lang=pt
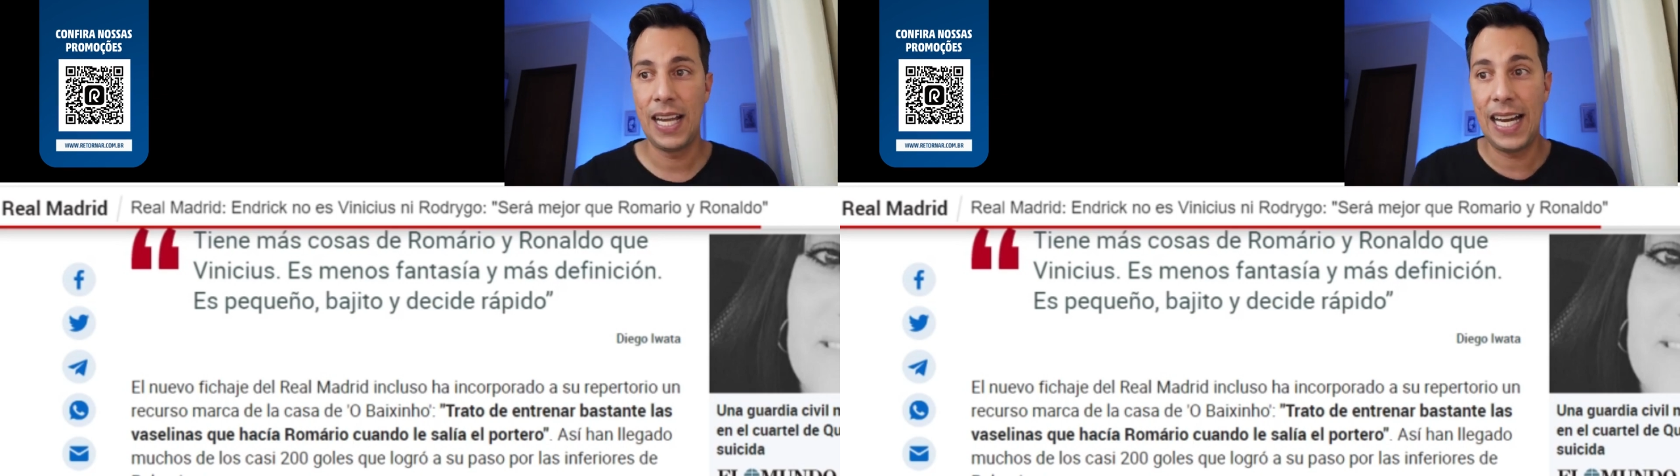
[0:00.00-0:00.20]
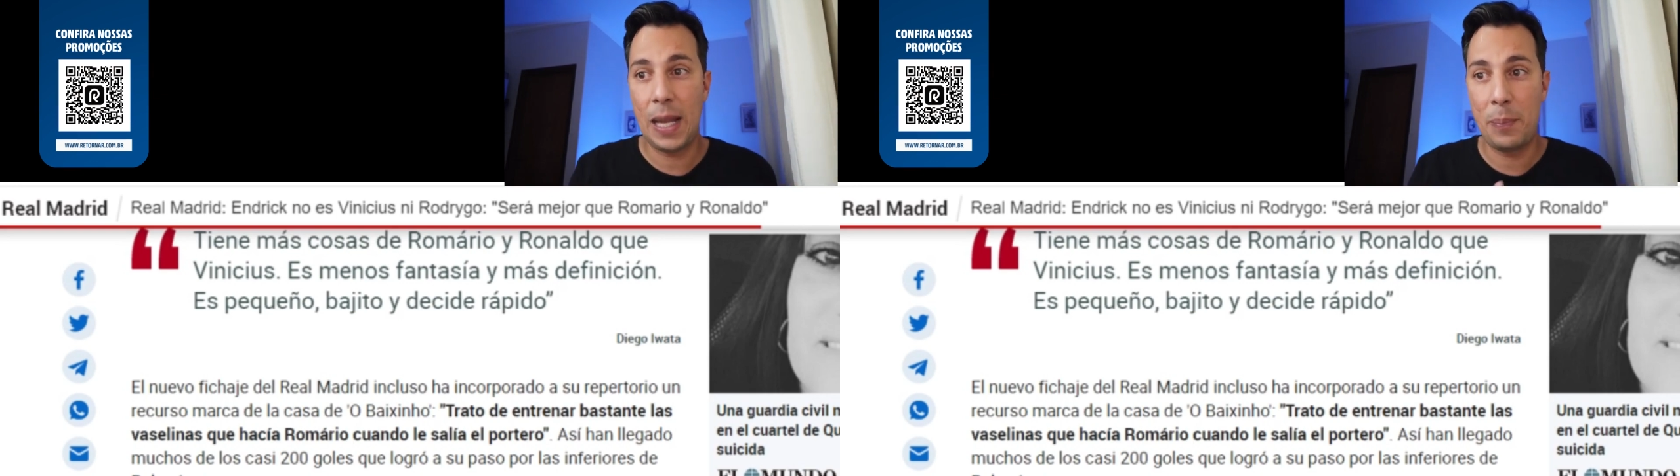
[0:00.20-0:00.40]

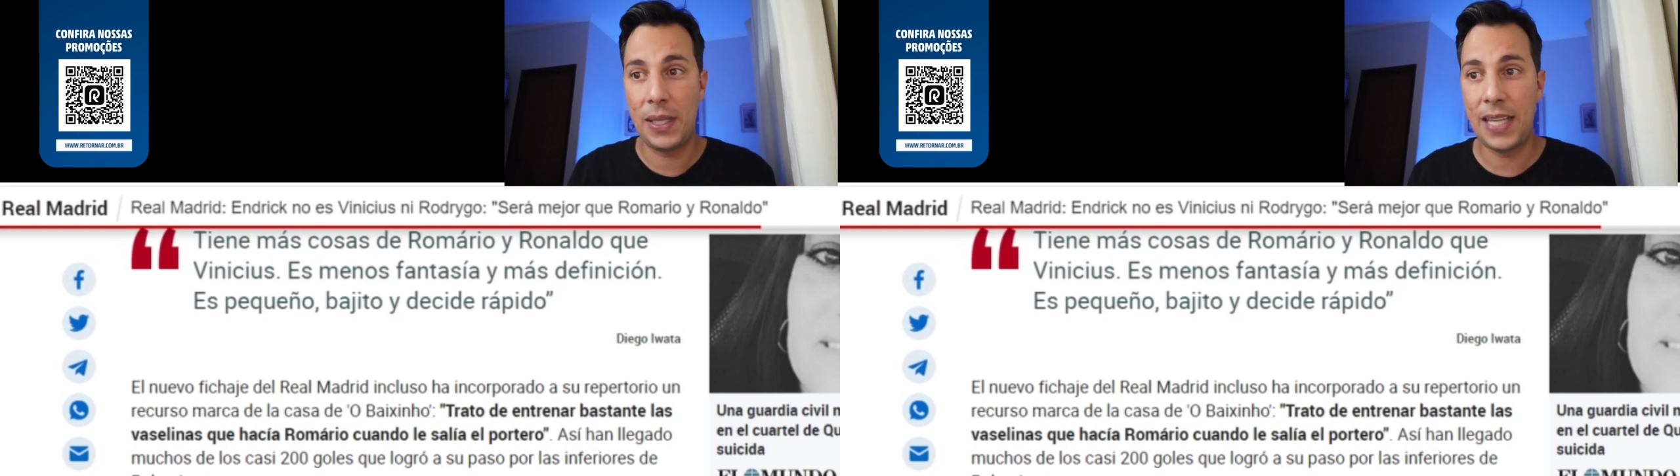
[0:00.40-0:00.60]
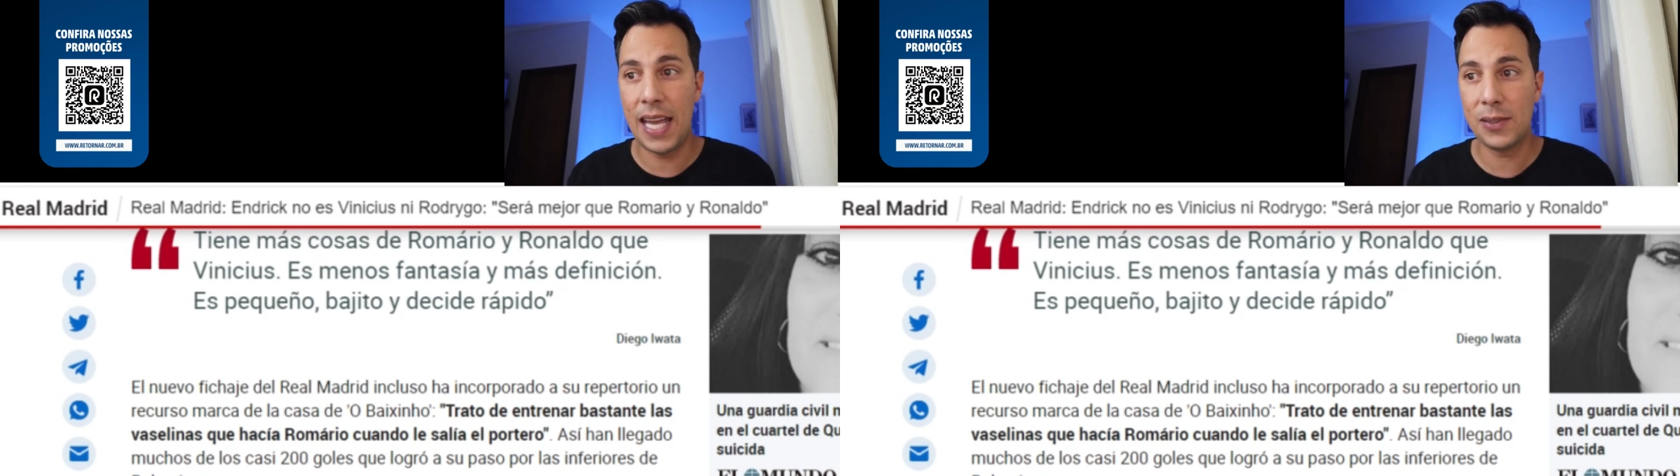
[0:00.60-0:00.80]
Ele é
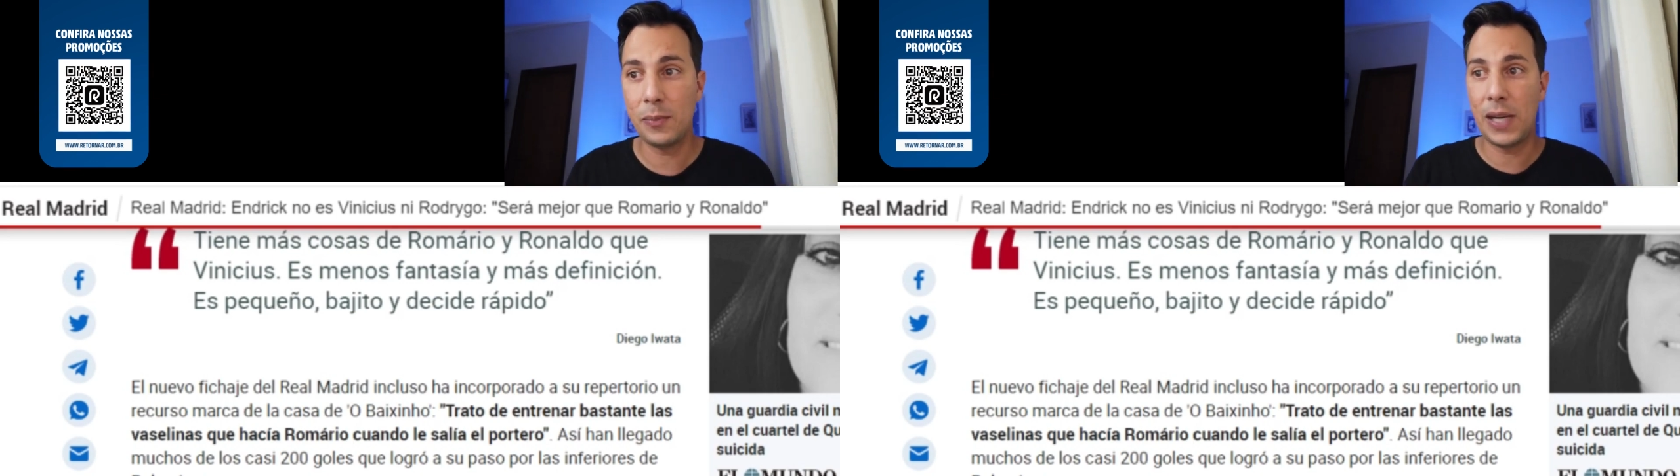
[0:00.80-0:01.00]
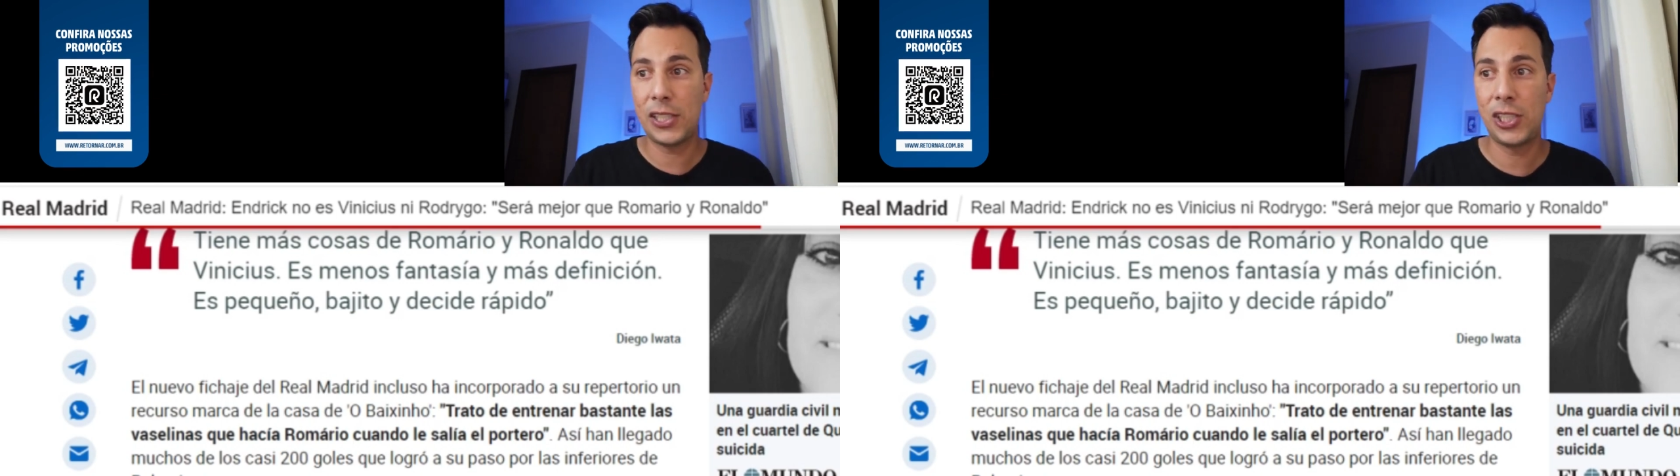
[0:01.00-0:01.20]

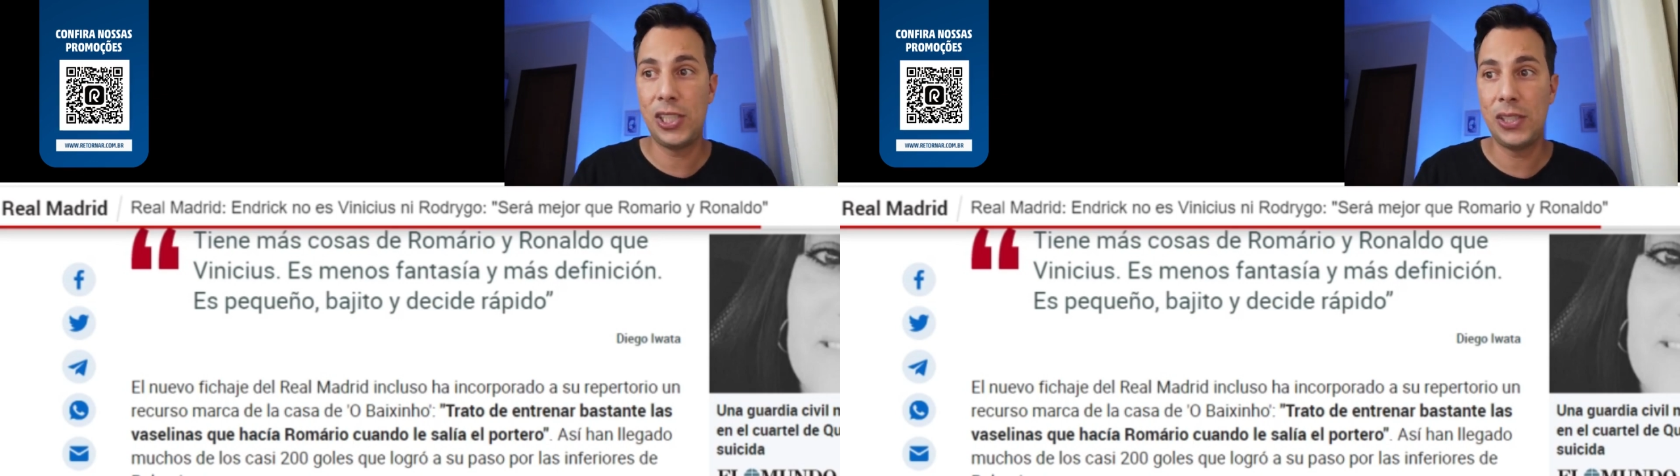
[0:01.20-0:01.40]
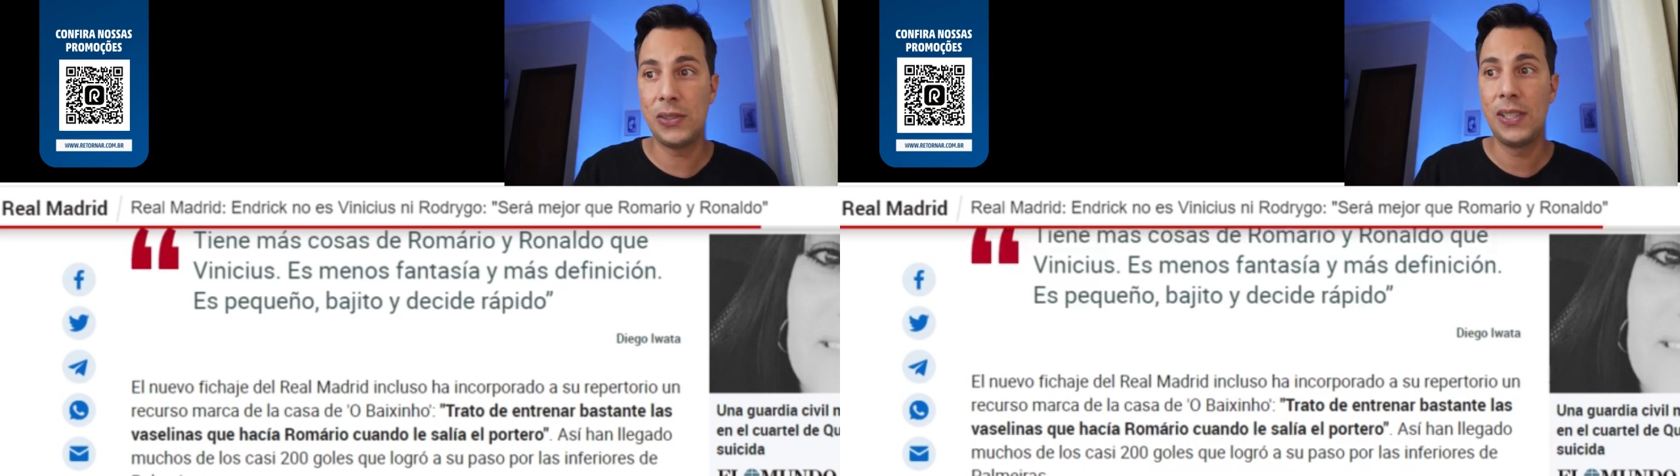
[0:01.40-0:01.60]
pequeno,
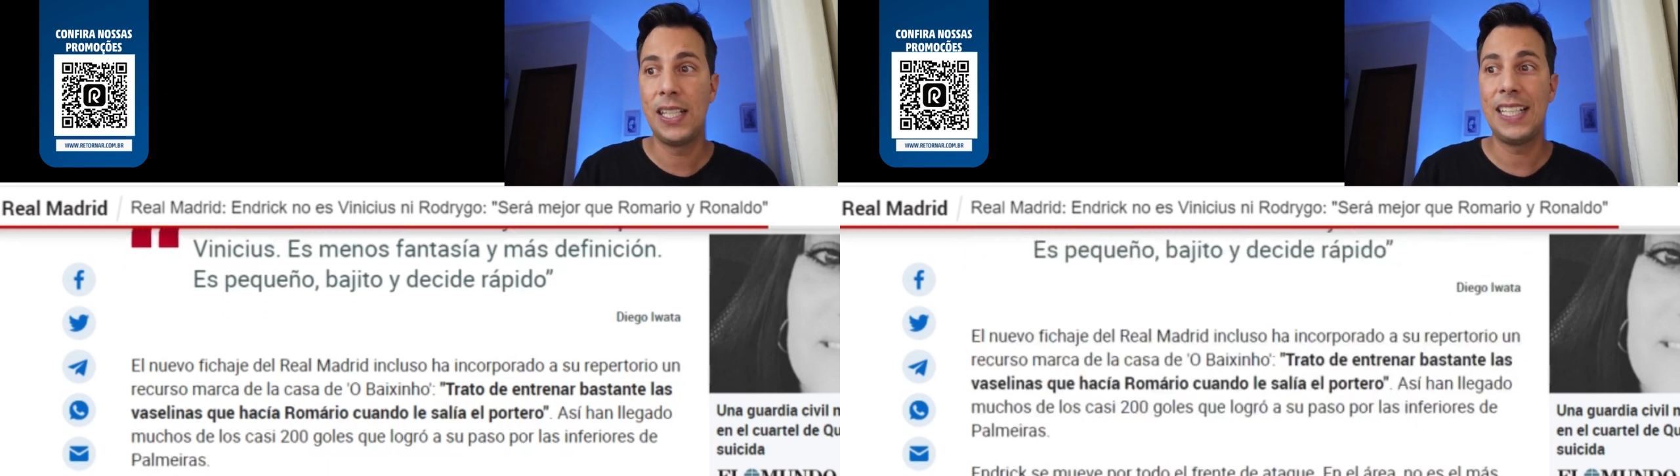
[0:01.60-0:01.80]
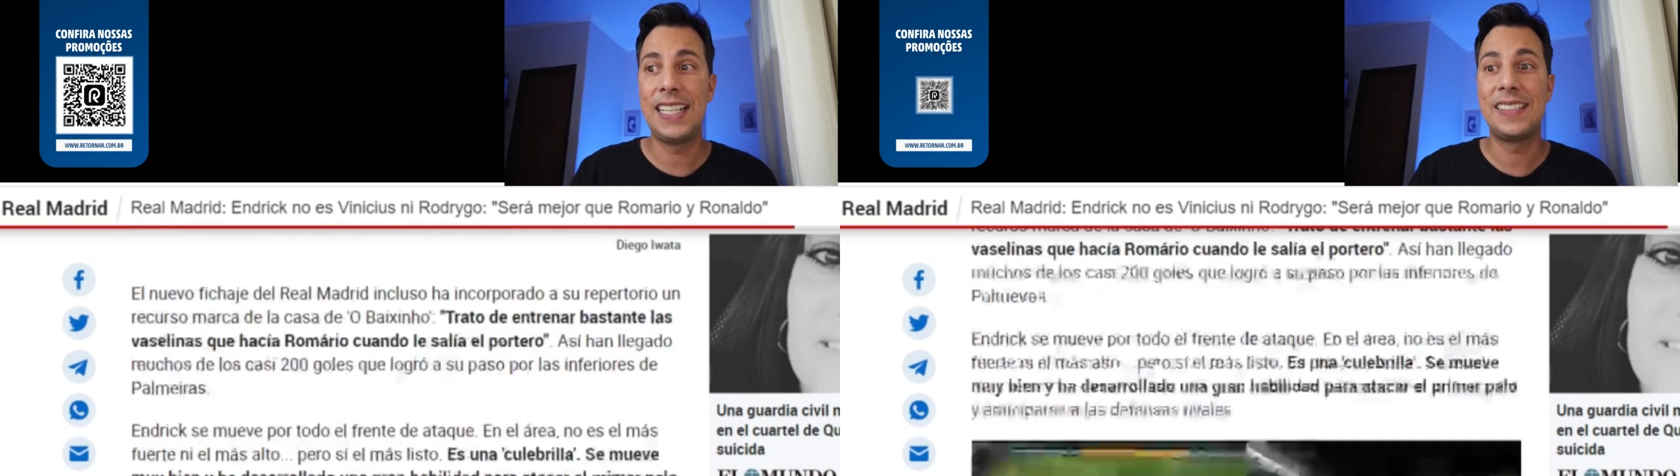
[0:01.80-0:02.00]
baixinho e